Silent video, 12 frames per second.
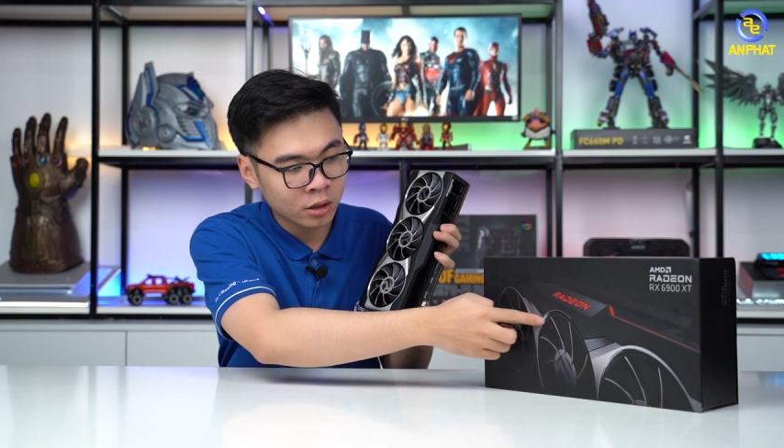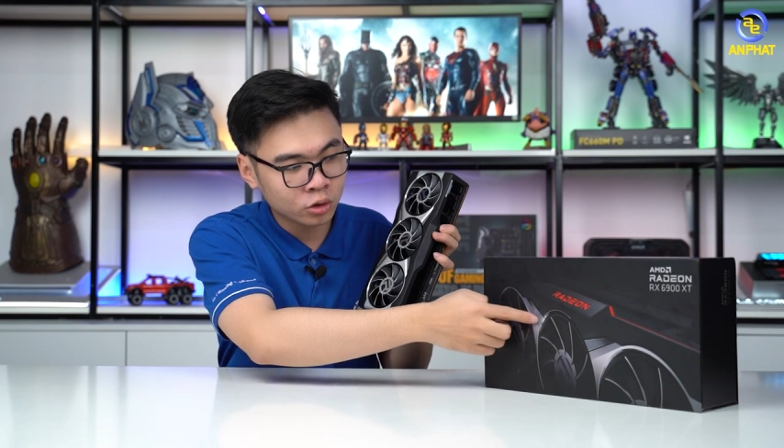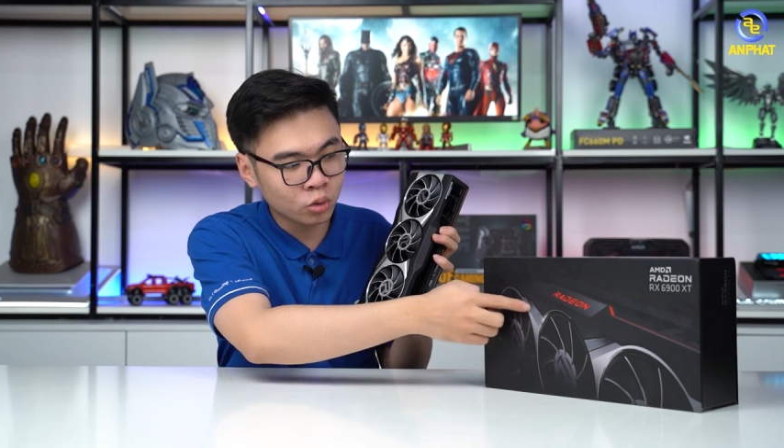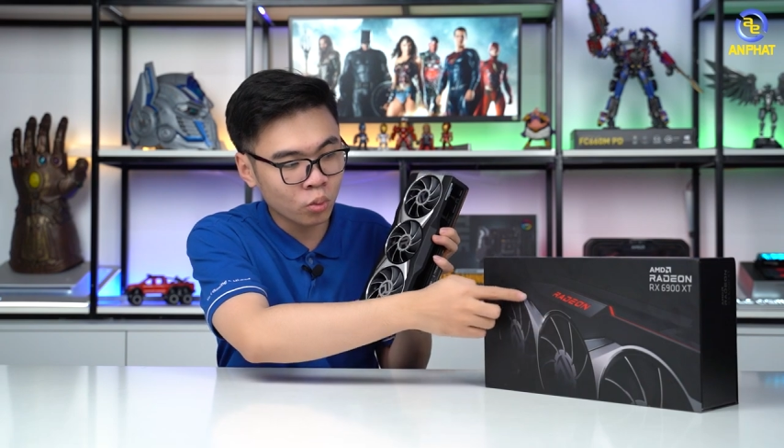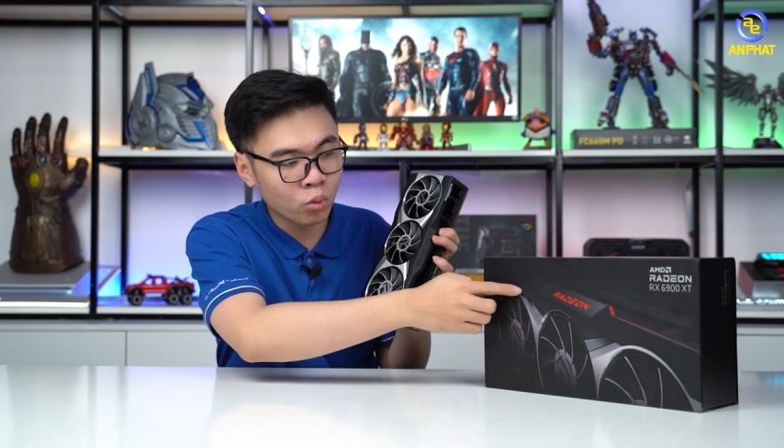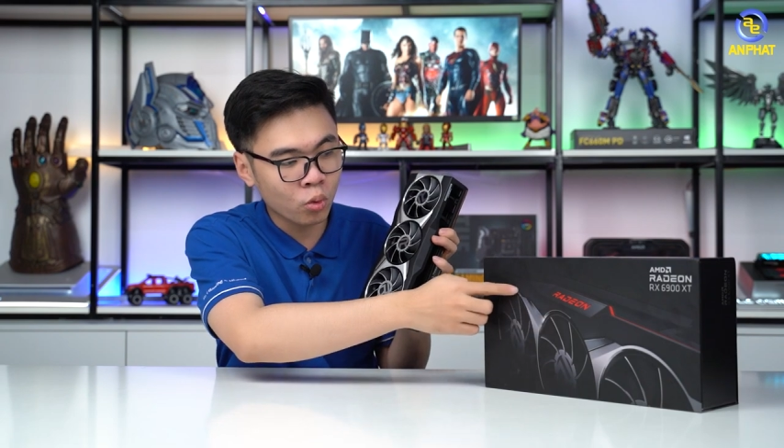
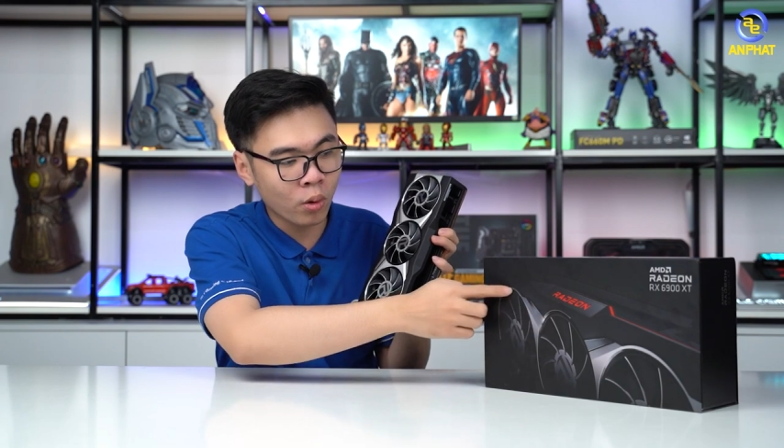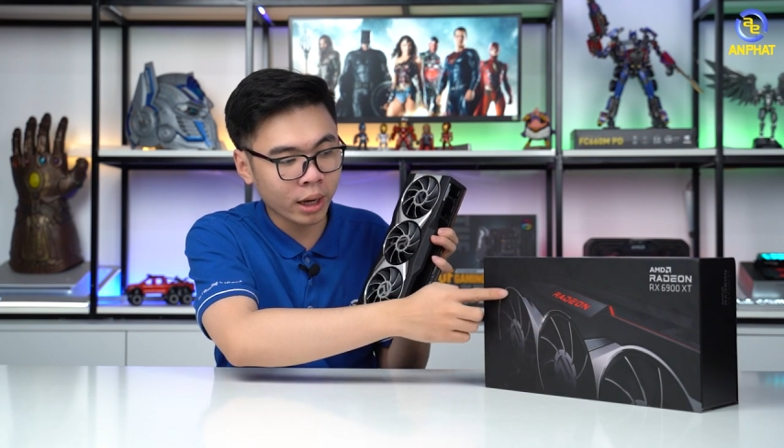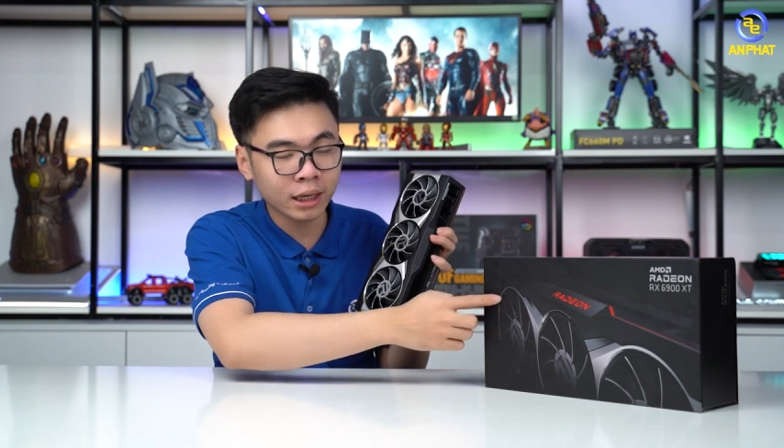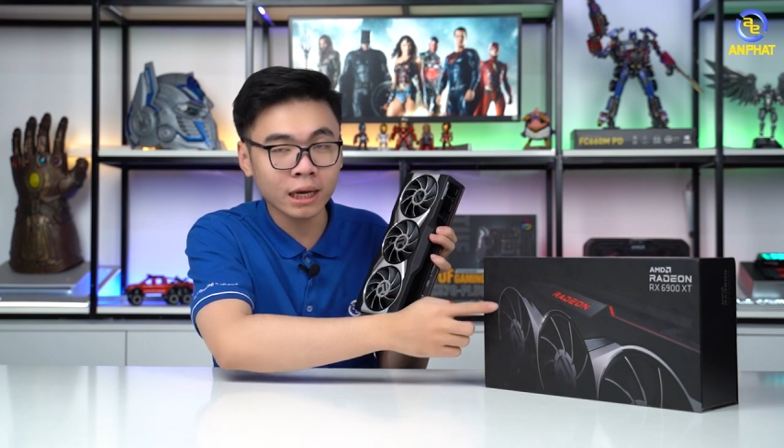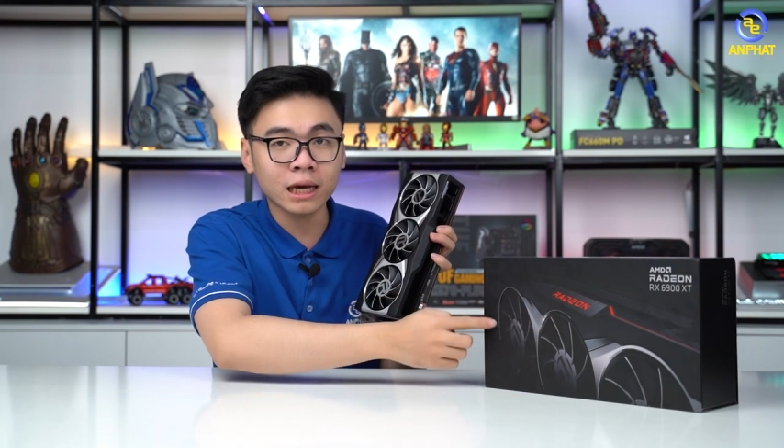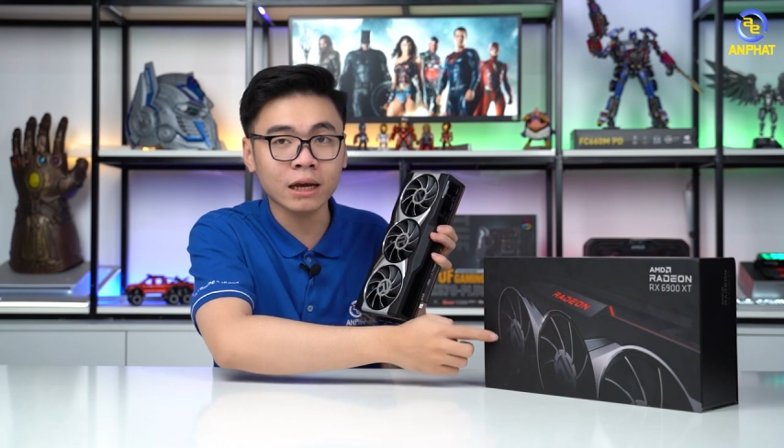xung
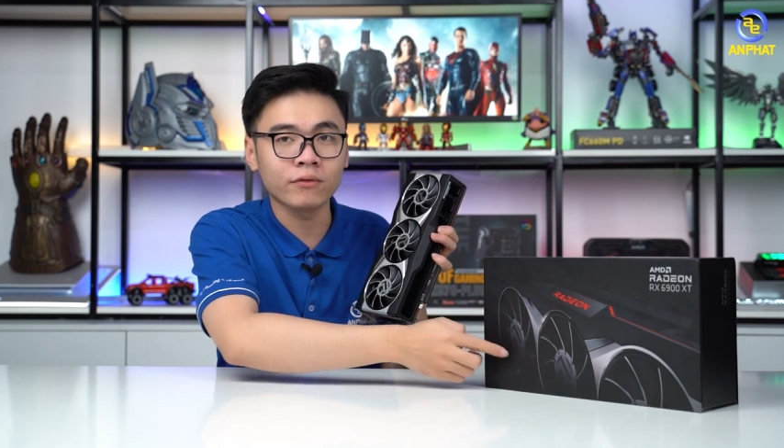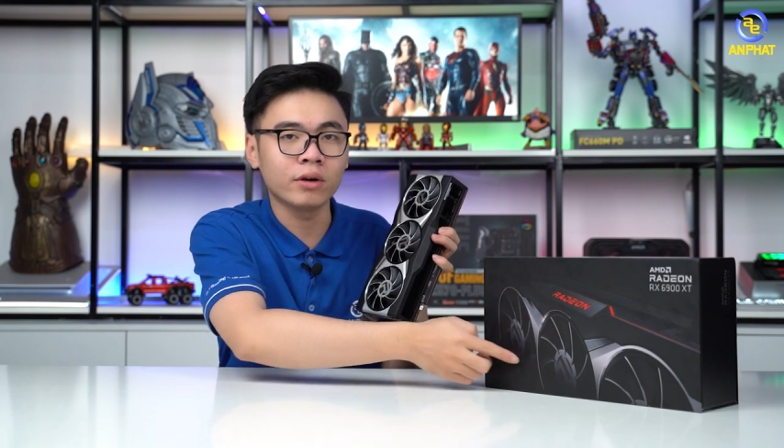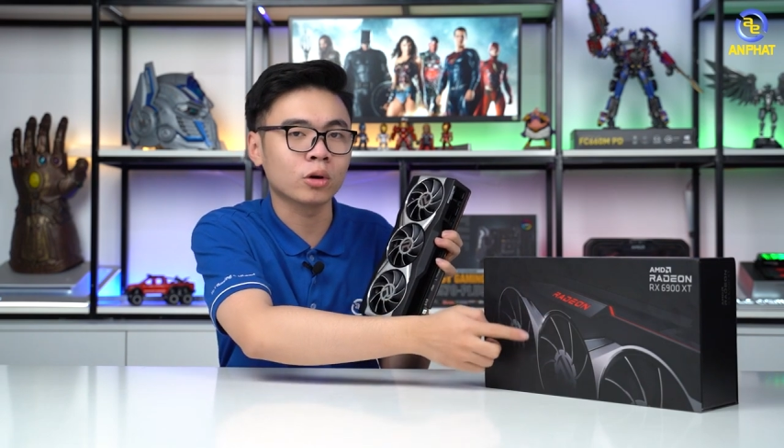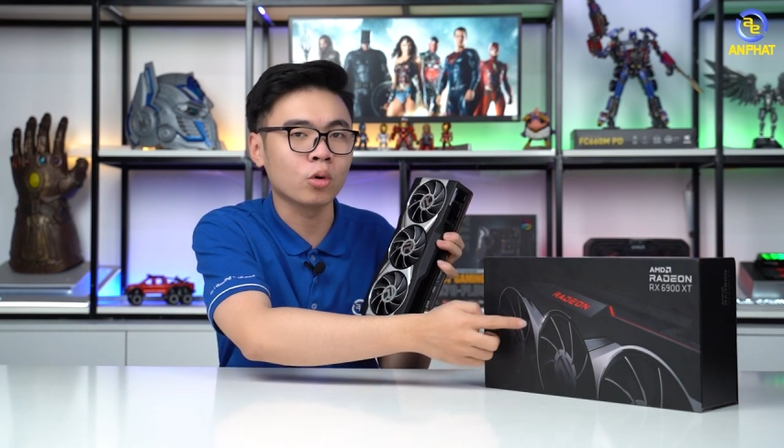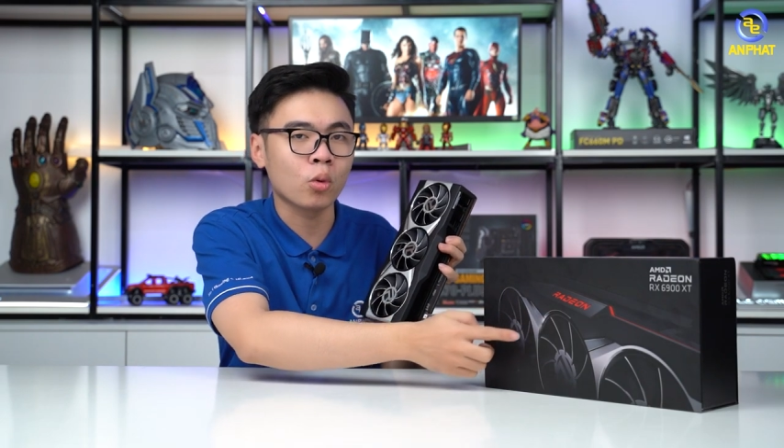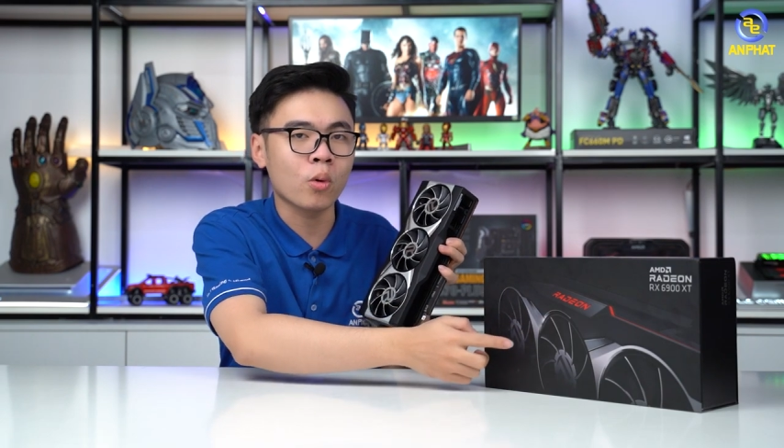quanh cái cạnh
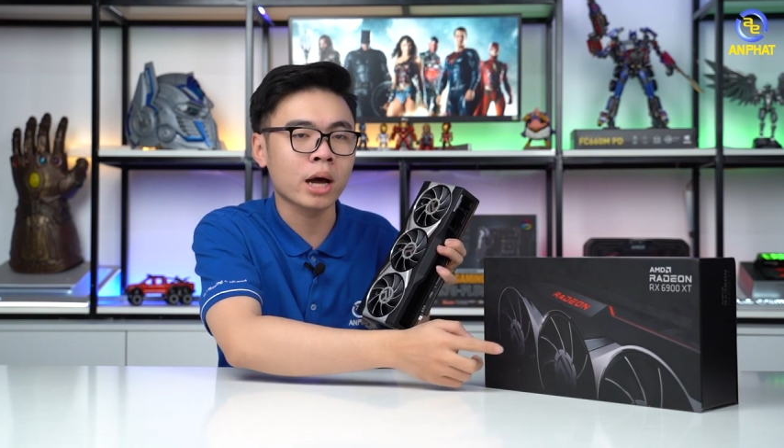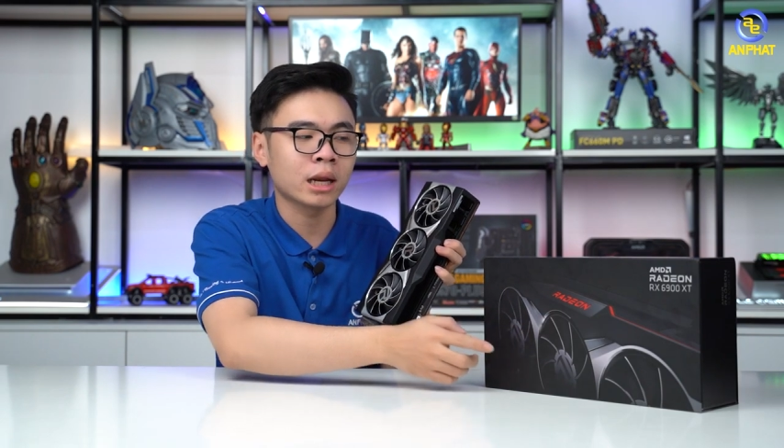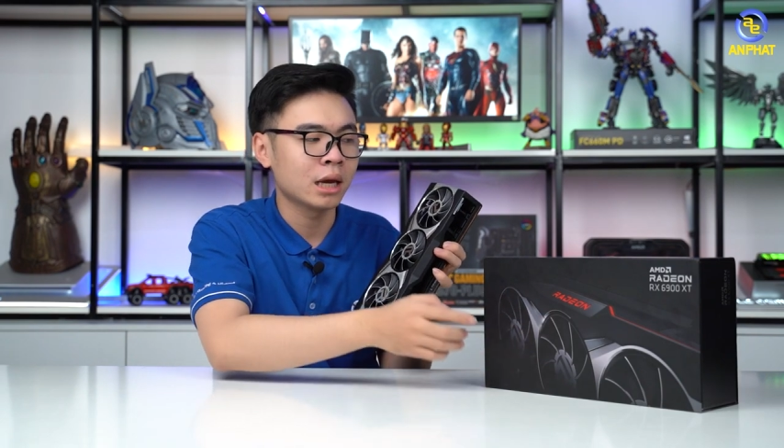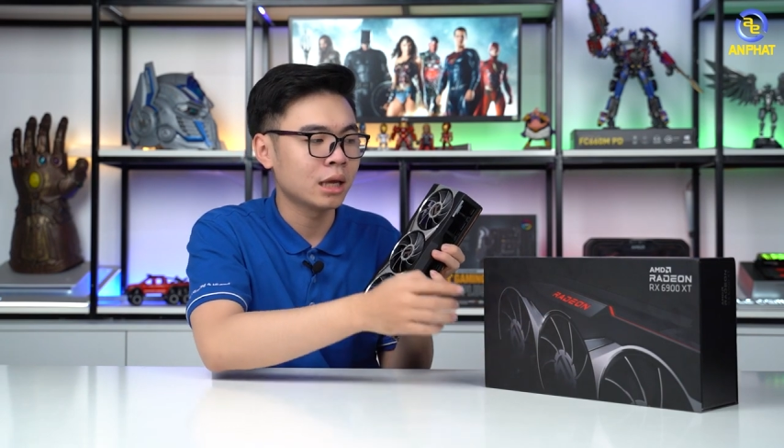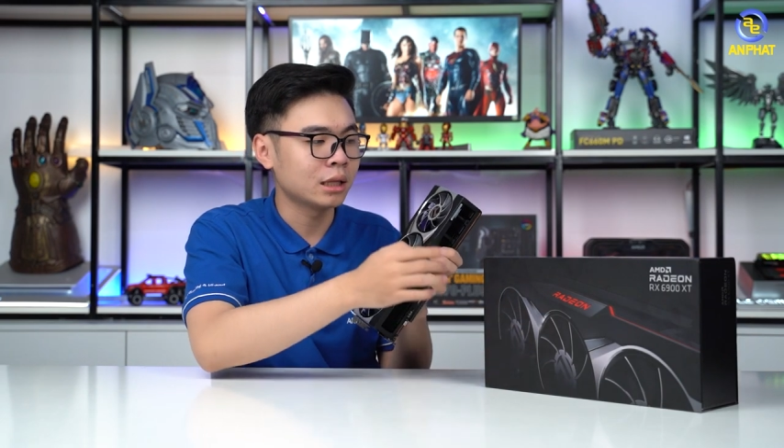viền của quạt